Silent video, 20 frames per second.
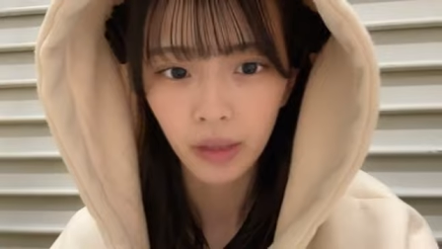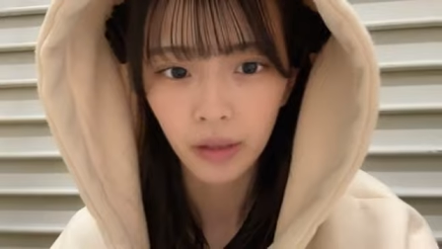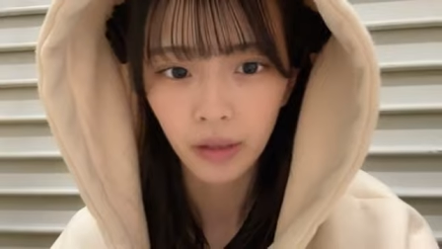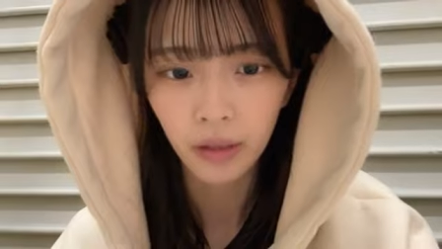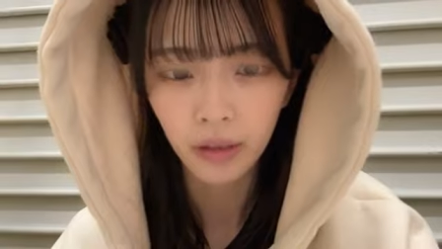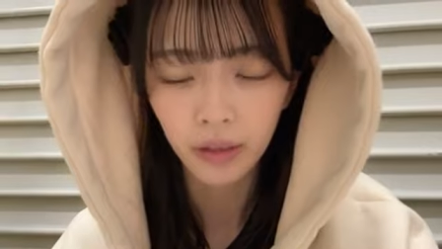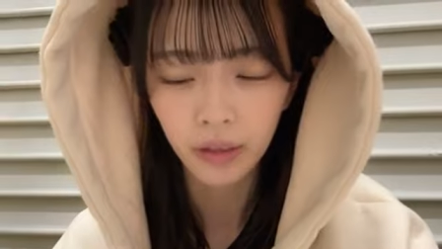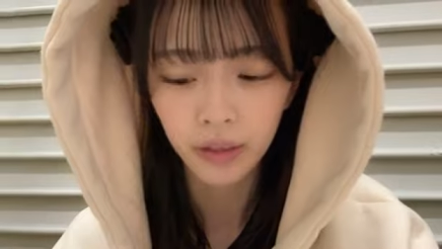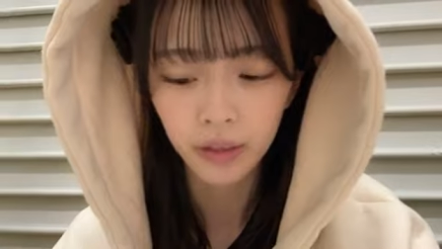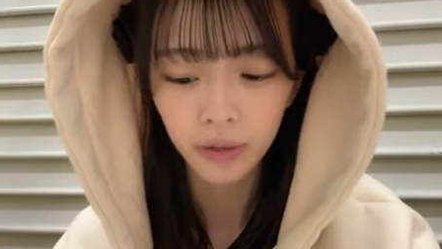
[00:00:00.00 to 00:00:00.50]
なん
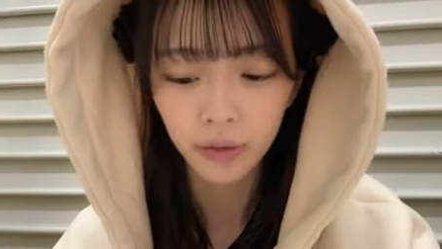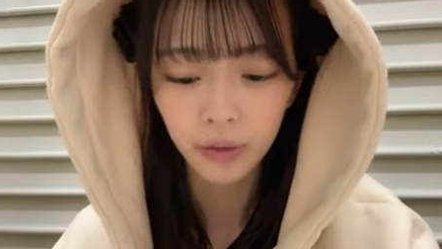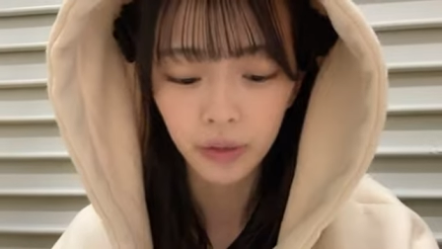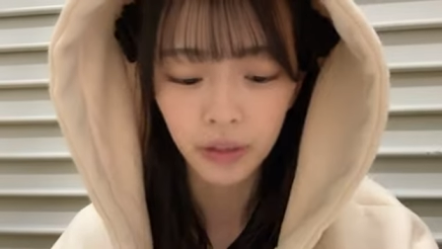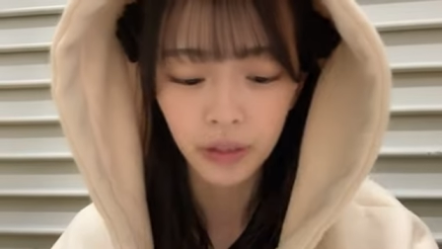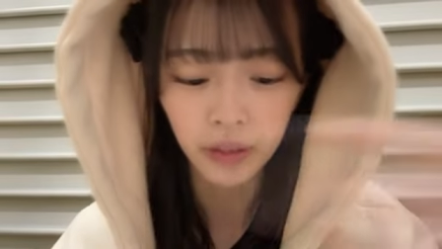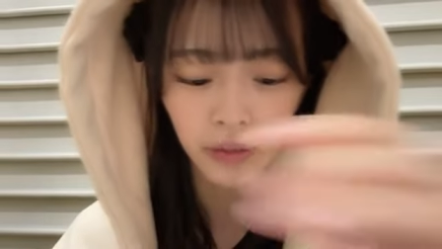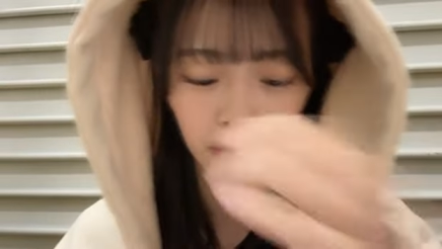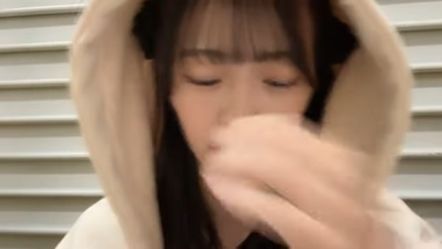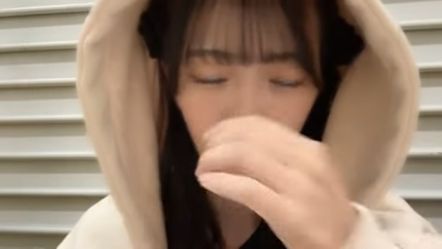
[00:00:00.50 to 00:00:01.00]
か一
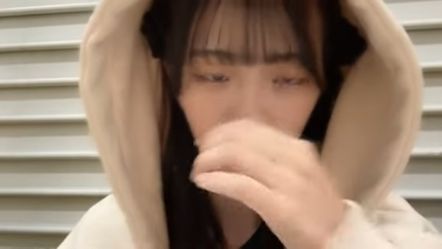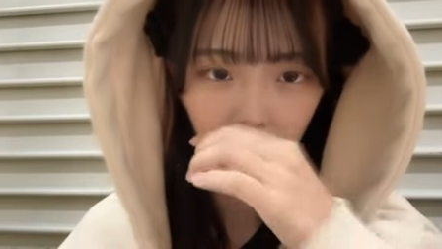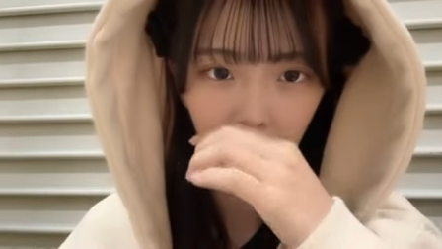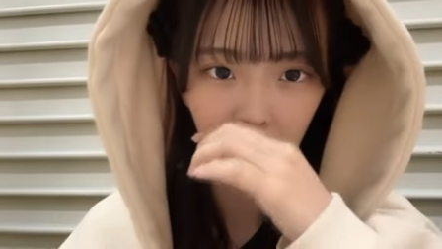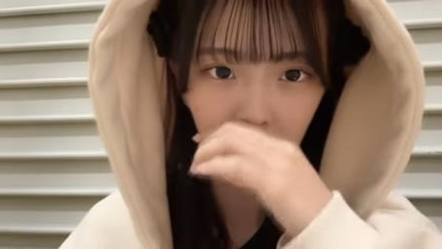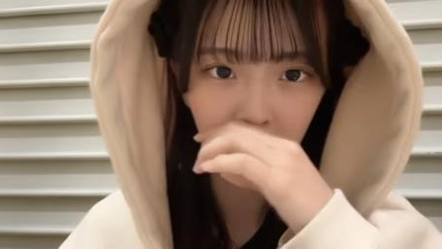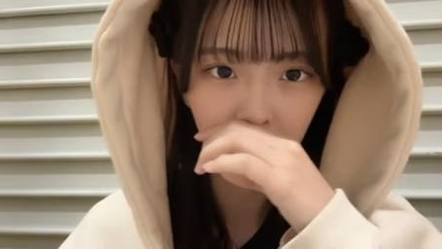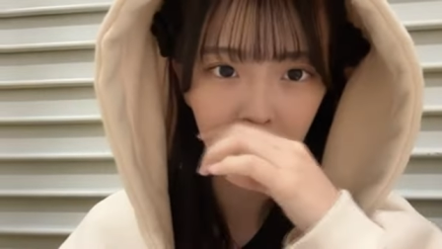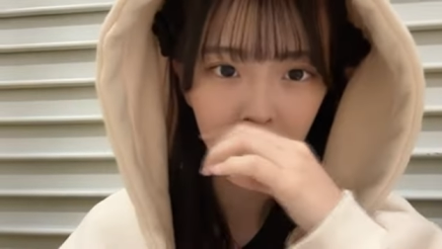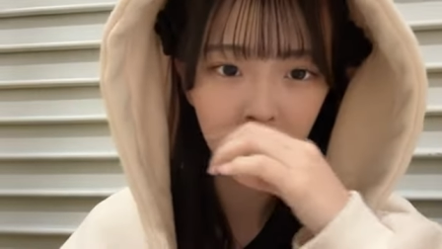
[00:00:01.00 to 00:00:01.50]
人
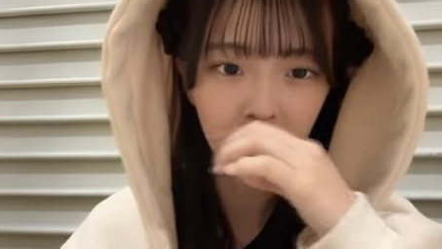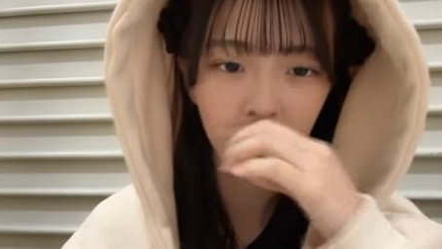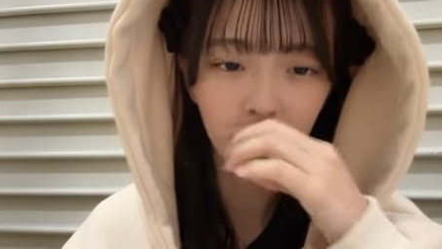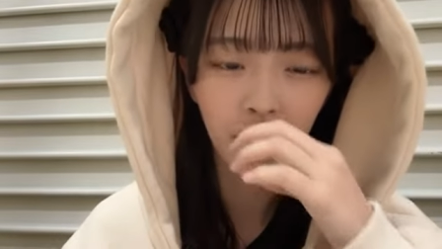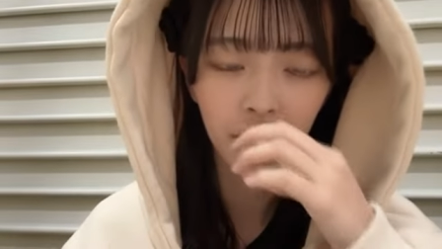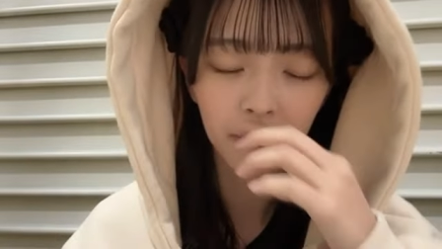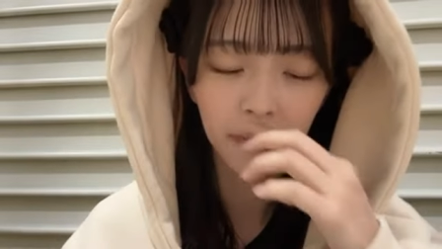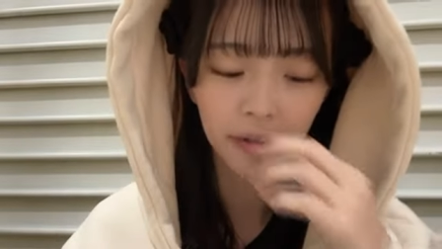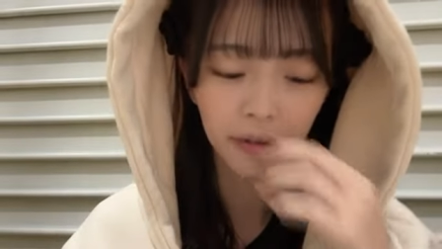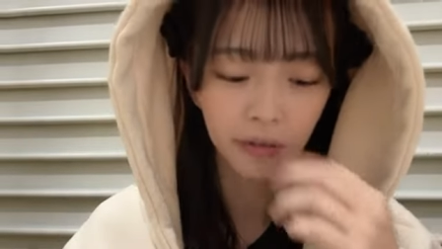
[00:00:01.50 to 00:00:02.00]
あ1枚
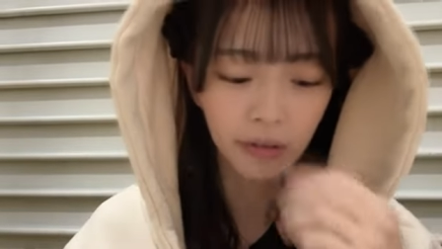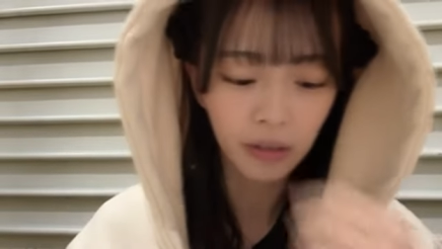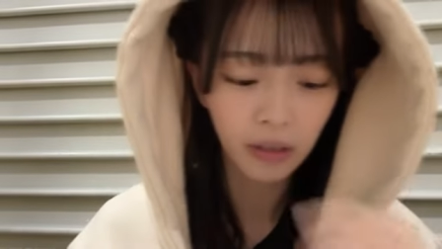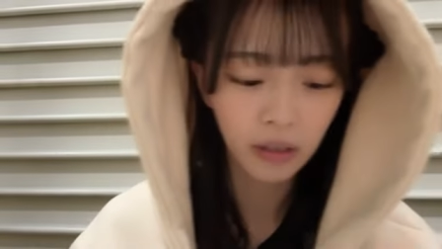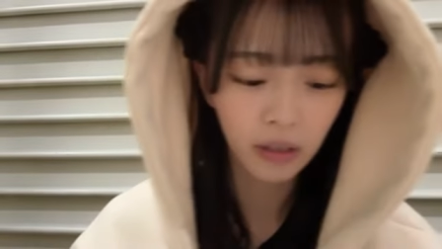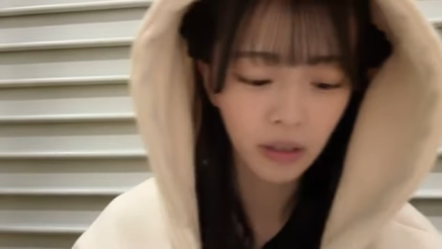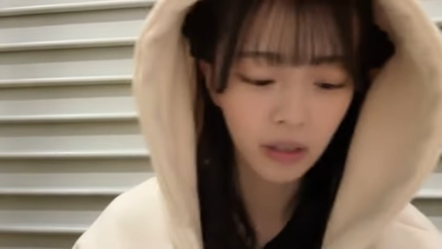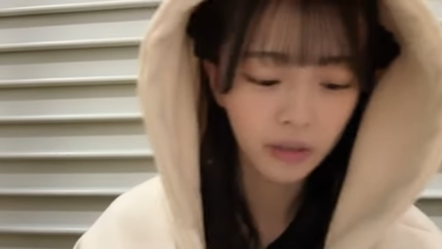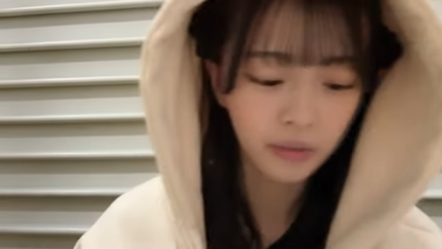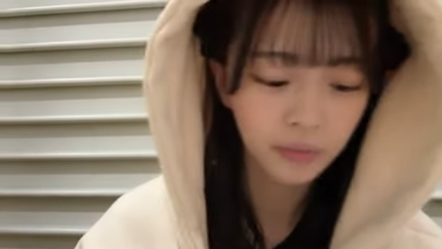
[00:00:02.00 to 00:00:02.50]
余るか
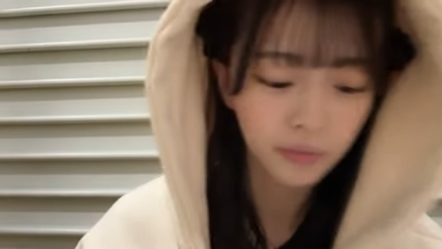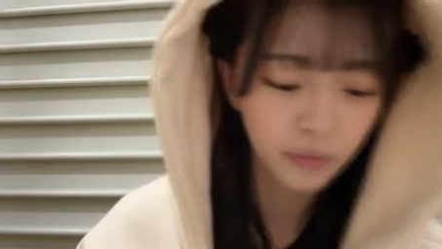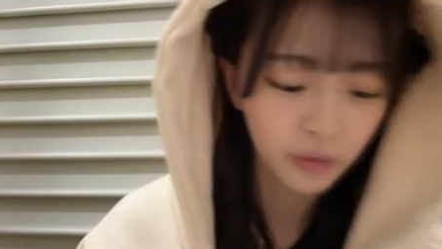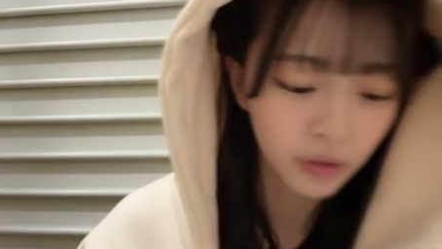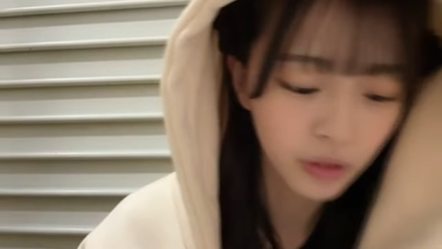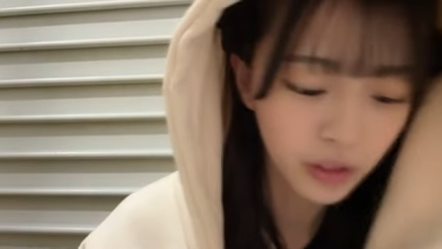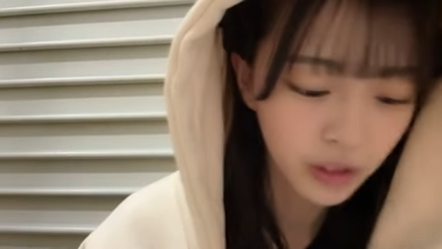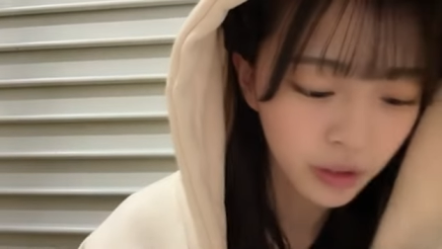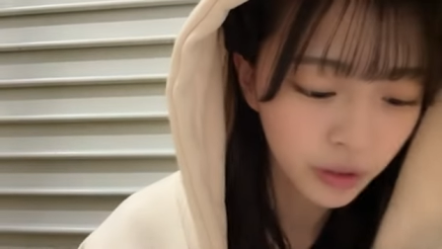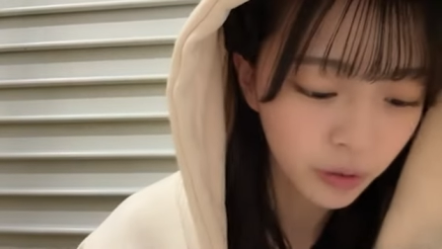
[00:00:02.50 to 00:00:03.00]
らどう
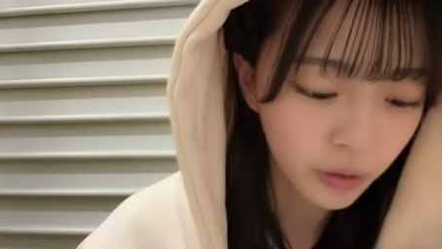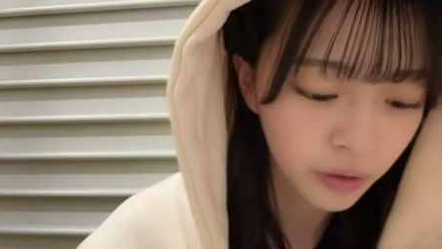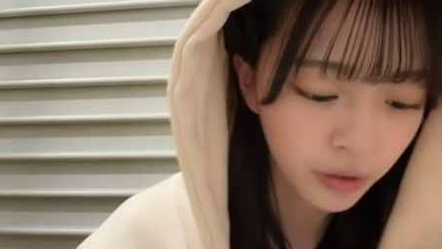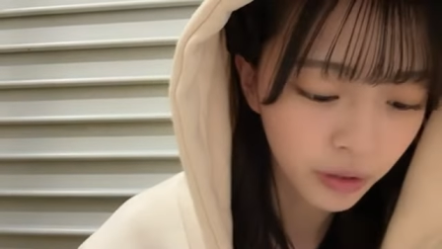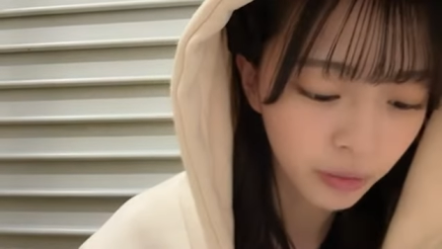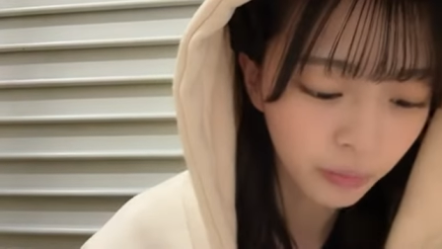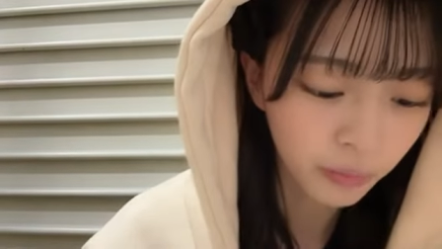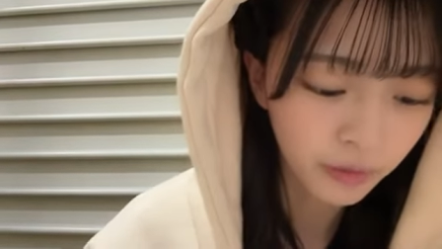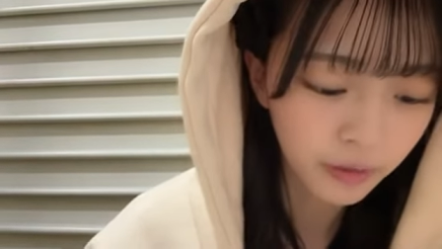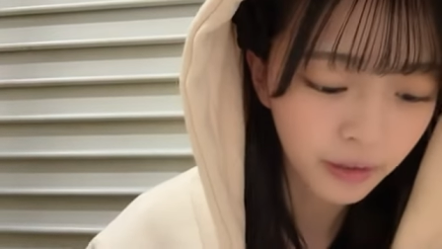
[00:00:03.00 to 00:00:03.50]
しようって
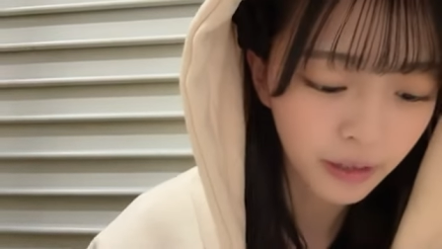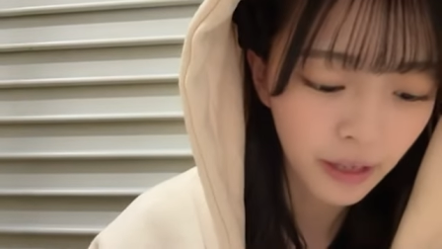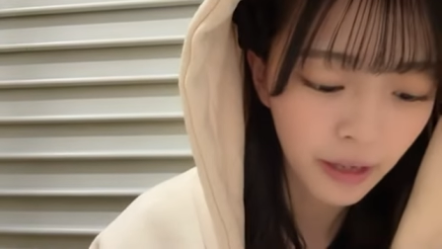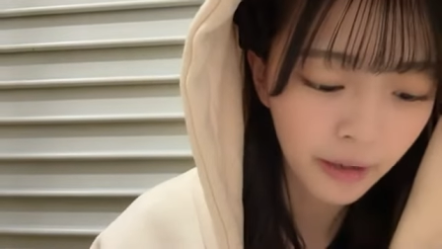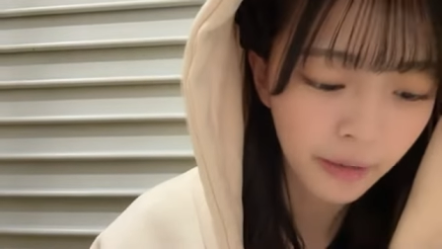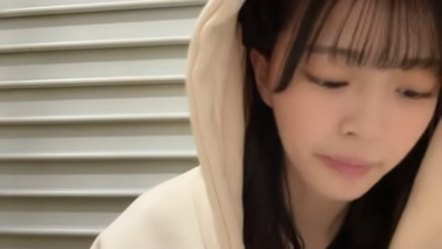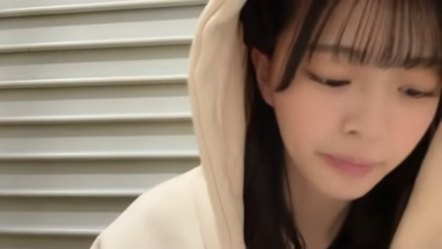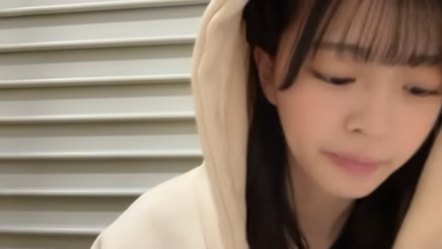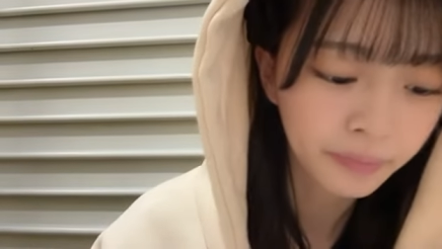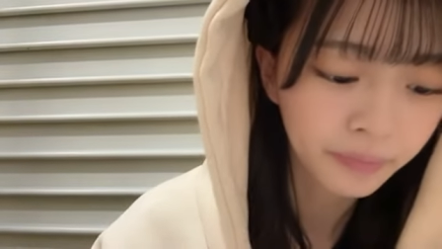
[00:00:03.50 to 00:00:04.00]
思って